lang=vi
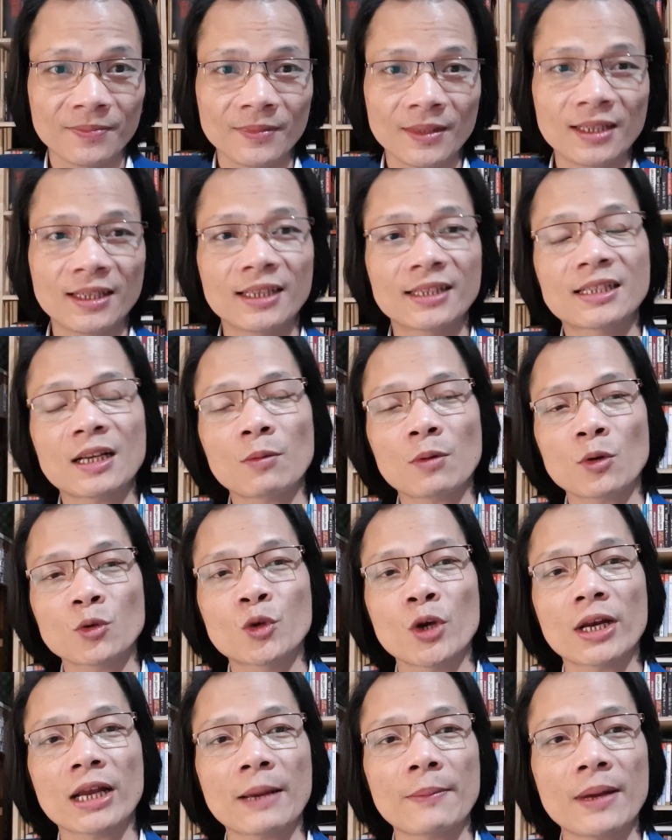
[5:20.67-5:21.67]
Thế thì trong câu
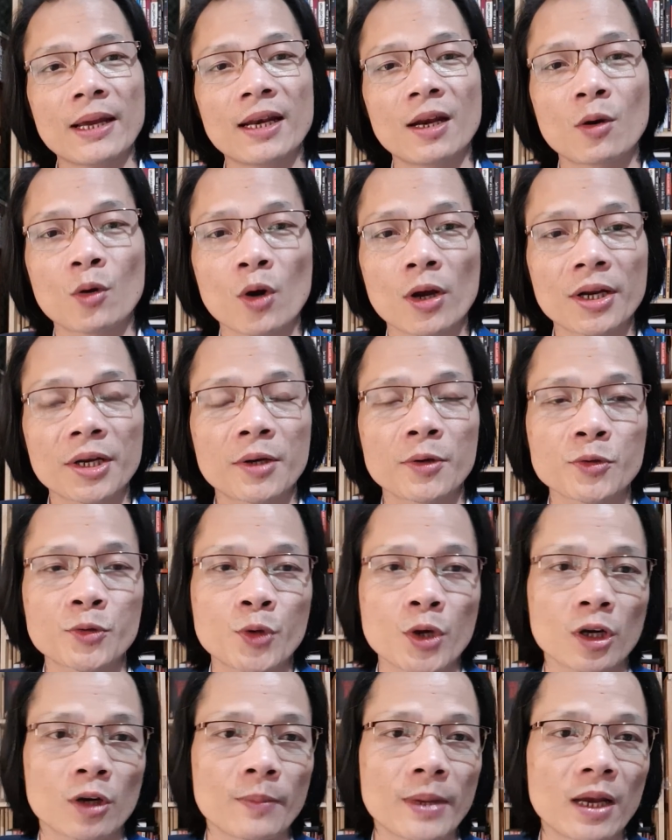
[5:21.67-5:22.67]
chuyện ngày hôm nay đâu có đến câu
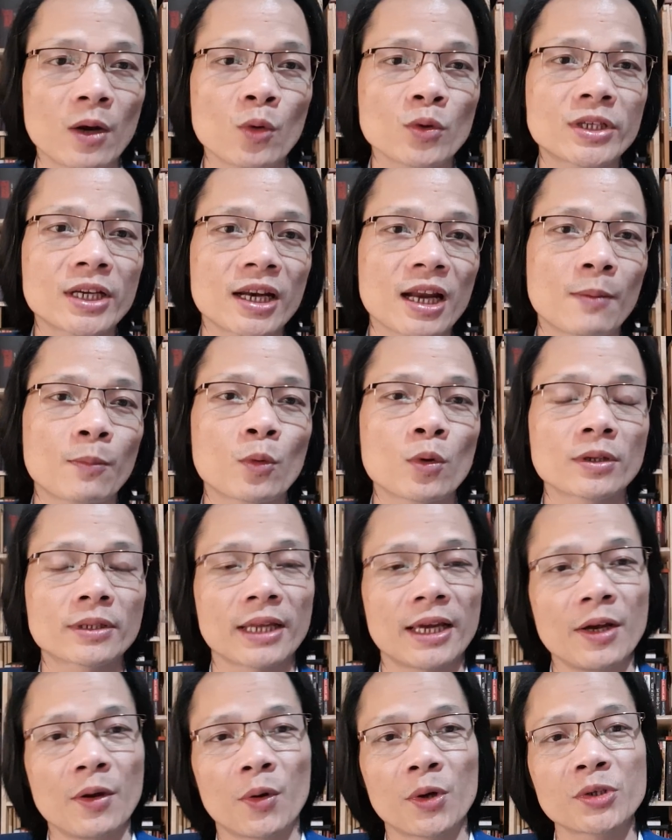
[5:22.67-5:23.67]
chuyện của bè lũ xe đầm quốc
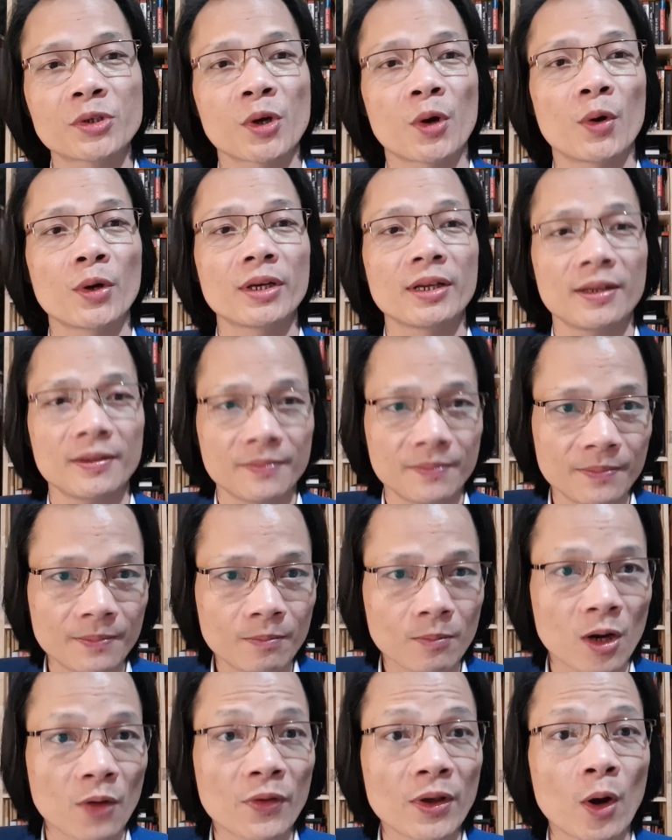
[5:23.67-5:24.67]
tế ối rồi ôi nữa.
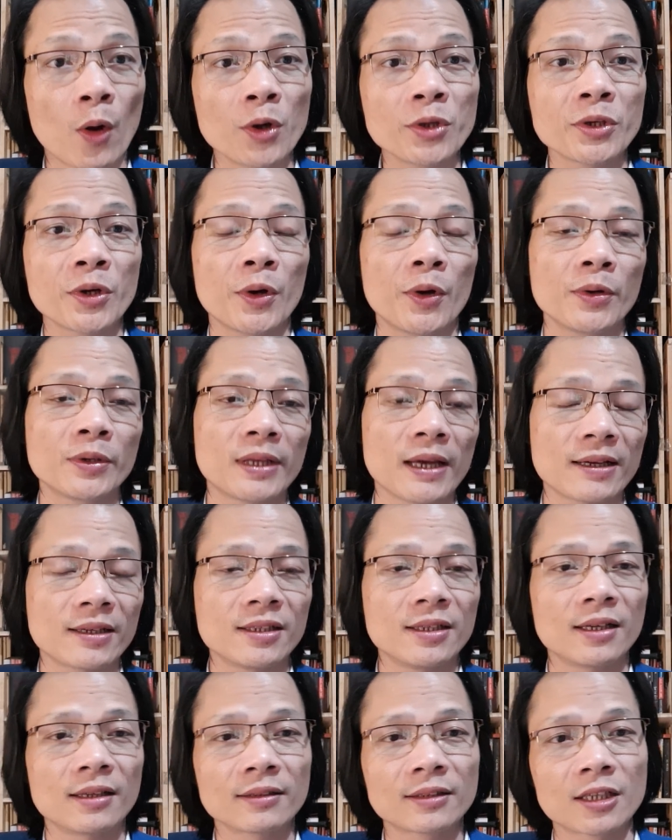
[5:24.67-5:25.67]
Bởi vì ối rồi ôi thì ảnh
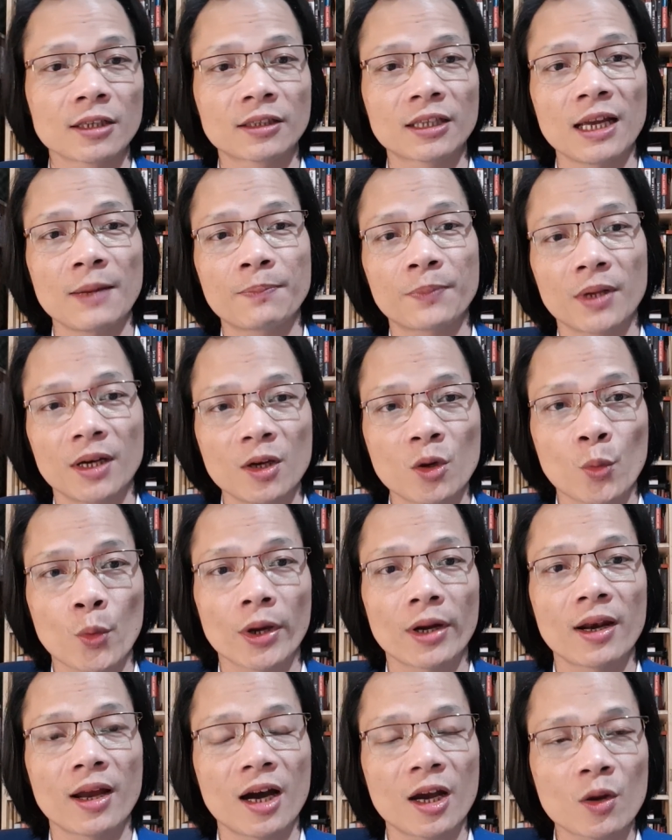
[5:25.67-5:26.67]
hưởng trực tiếp tới
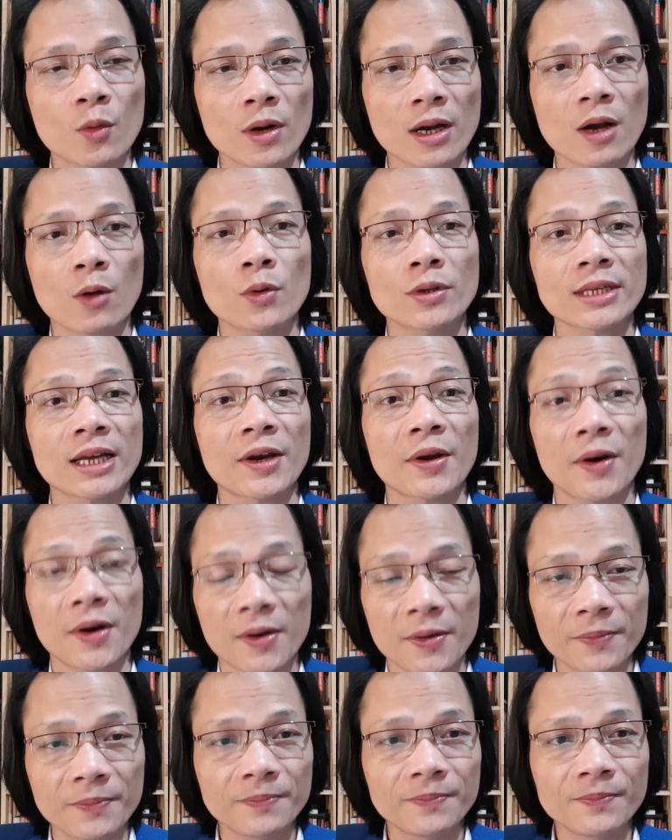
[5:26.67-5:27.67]
quyền lợi của các quốc gia đó.
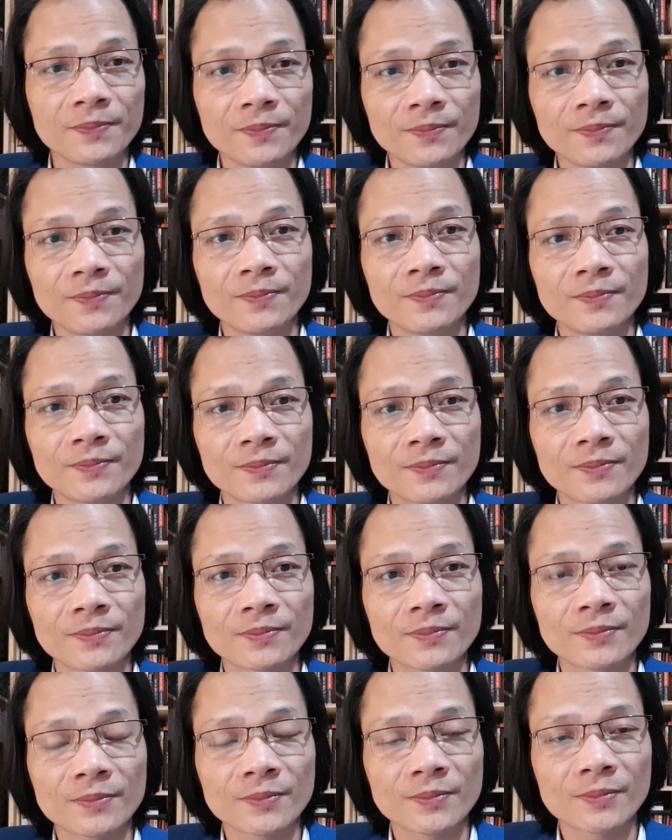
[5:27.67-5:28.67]

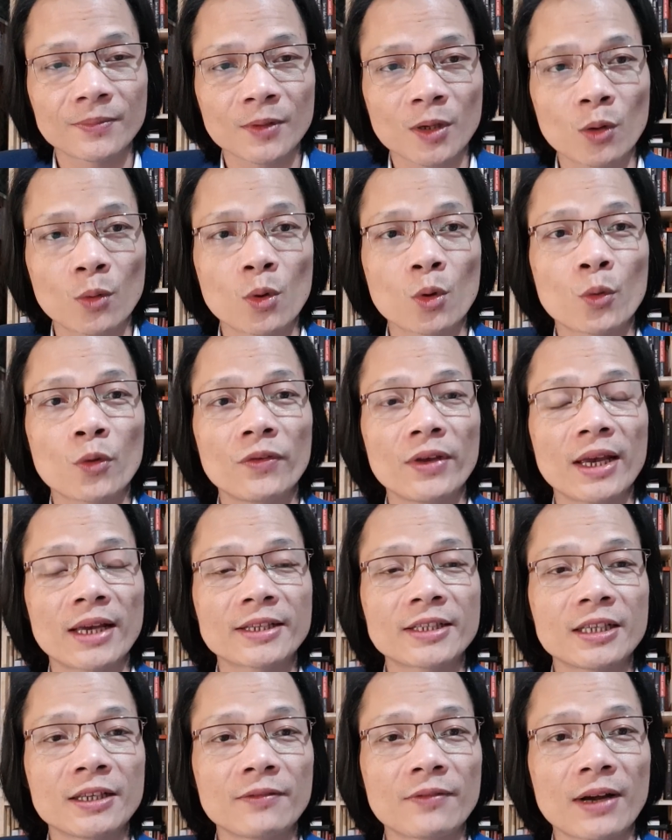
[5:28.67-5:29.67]
Có đúng không quý vị anh
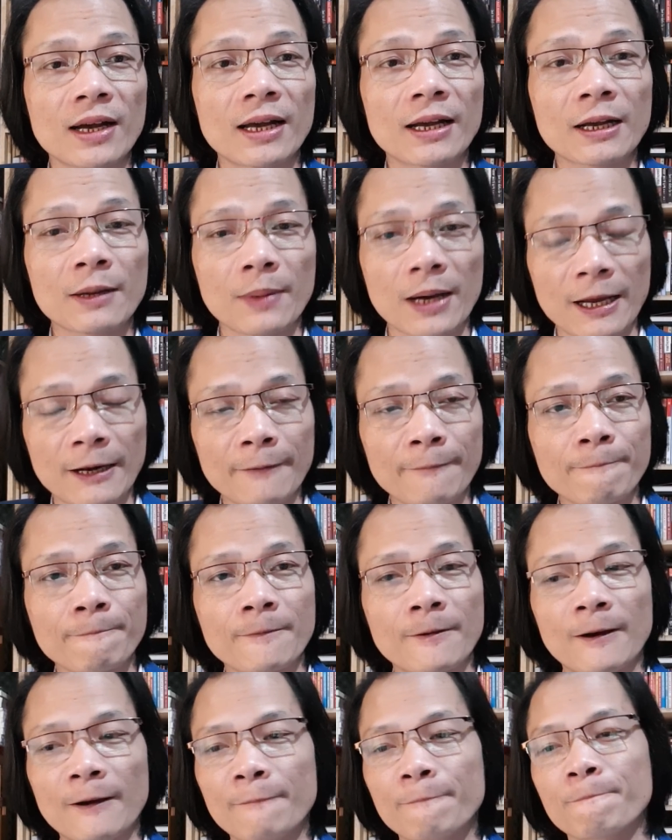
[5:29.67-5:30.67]
chị và các bạn?
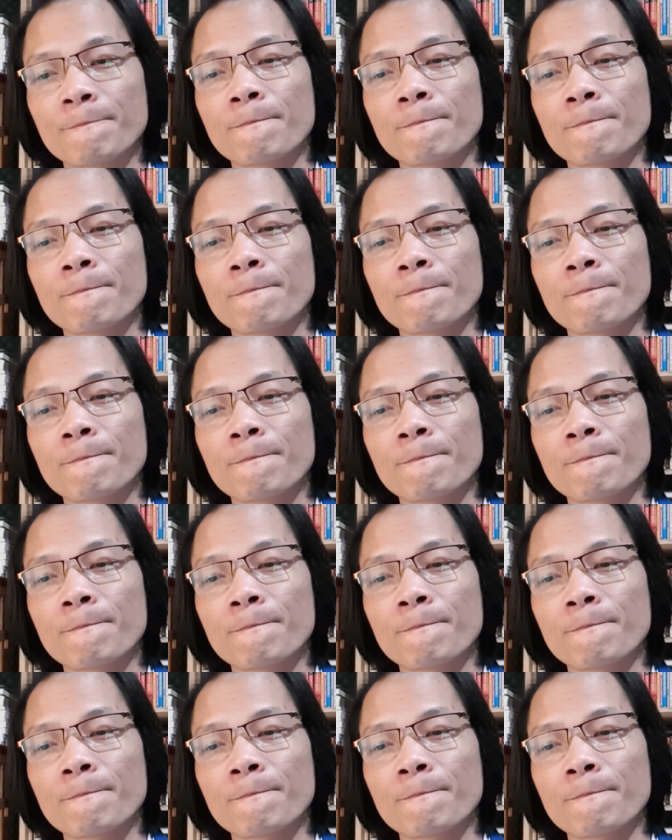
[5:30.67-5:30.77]
Đó.